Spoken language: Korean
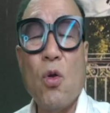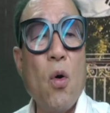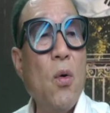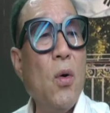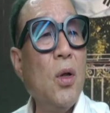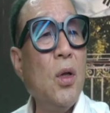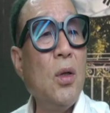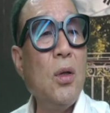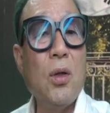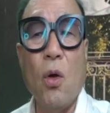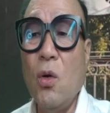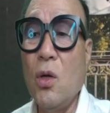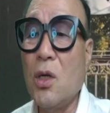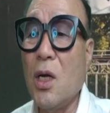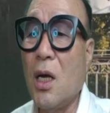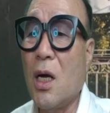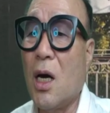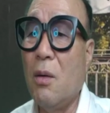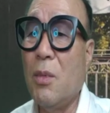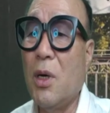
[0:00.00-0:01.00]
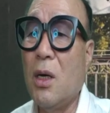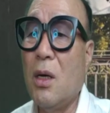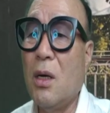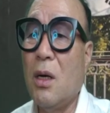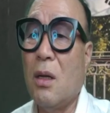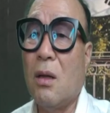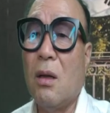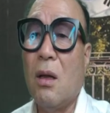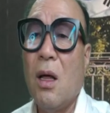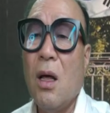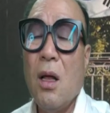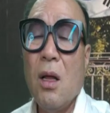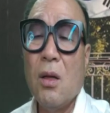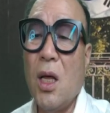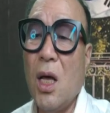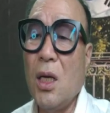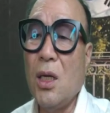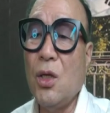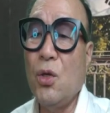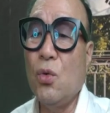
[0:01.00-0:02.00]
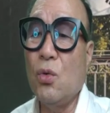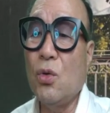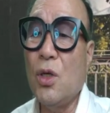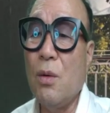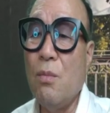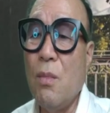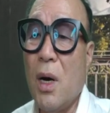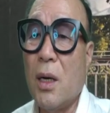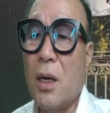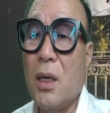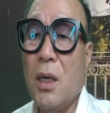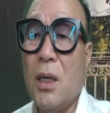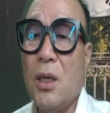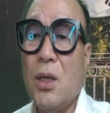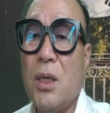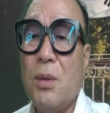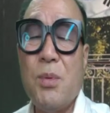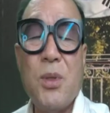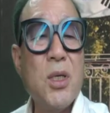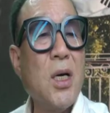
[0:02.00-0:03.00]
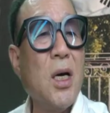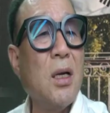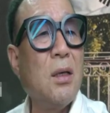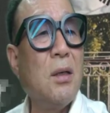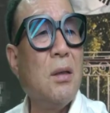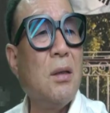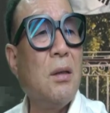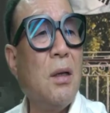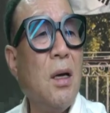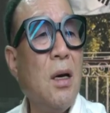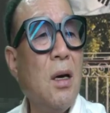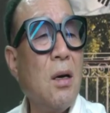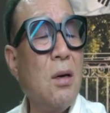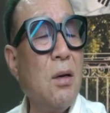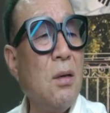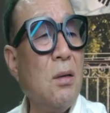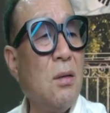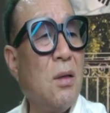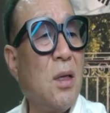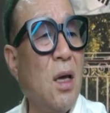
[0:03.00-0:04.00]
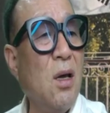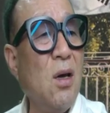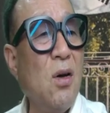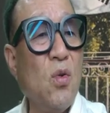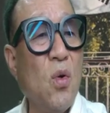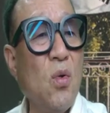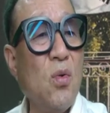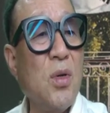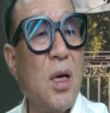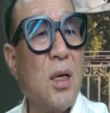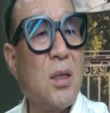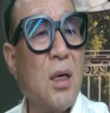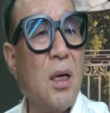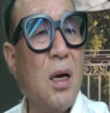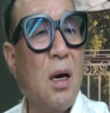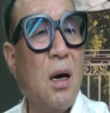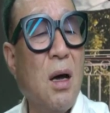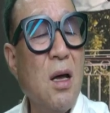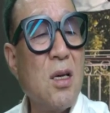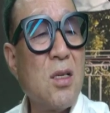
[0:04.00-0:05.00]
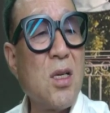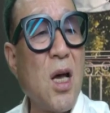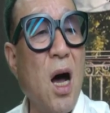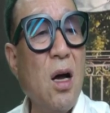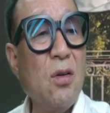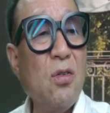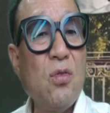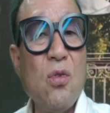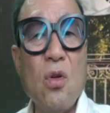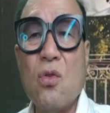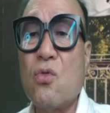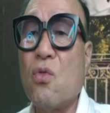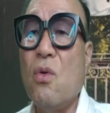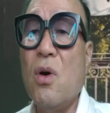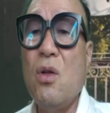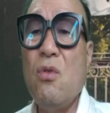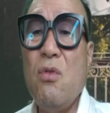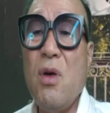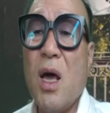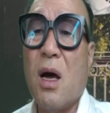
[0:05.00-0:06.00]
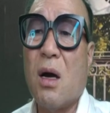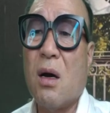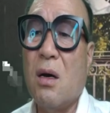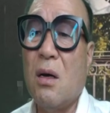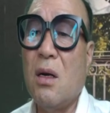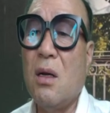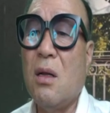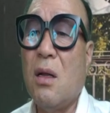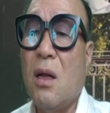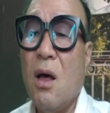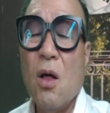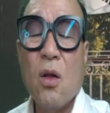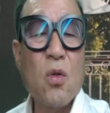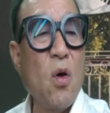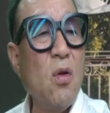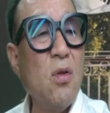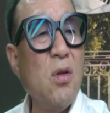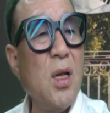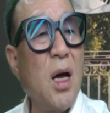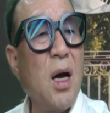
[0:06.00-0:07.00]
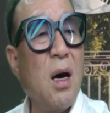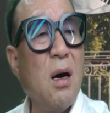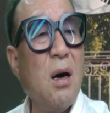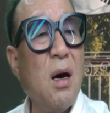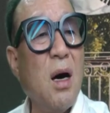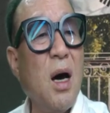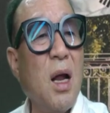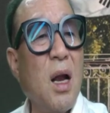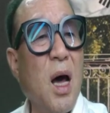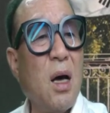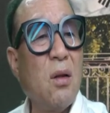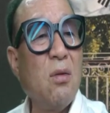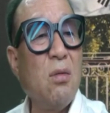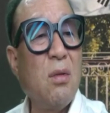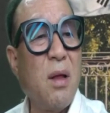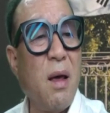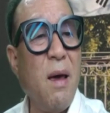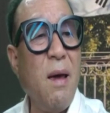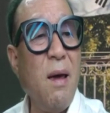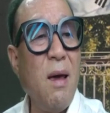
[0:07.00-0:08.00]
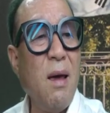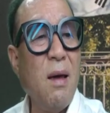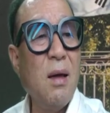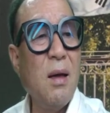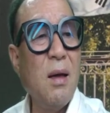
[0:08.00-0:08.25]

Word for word: 동원 동사에 가면은 돼지 6천 마리 입식하는 그런 대형 동사 있잖아. 상수도 수원 위에 그런 동사가 허가 나가도 돼?